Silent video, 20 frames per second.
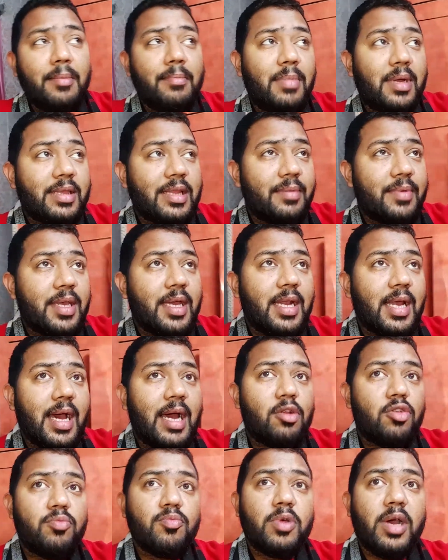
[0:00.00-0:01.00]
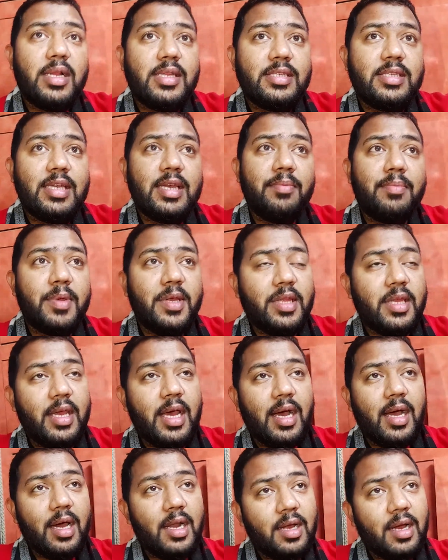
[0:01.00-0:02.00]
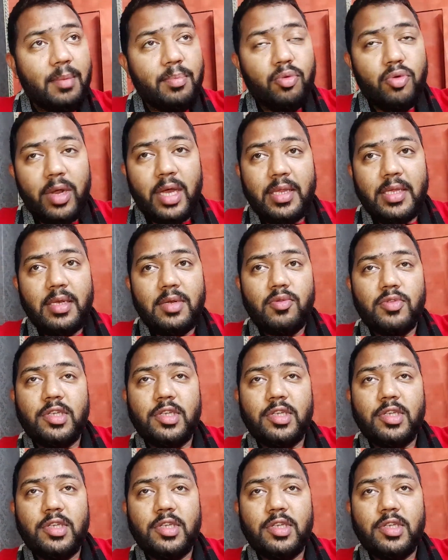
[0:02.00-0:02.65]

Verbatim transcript: मतलब ये लगा लो तुम कल से बीत गया कल का पूरा दिन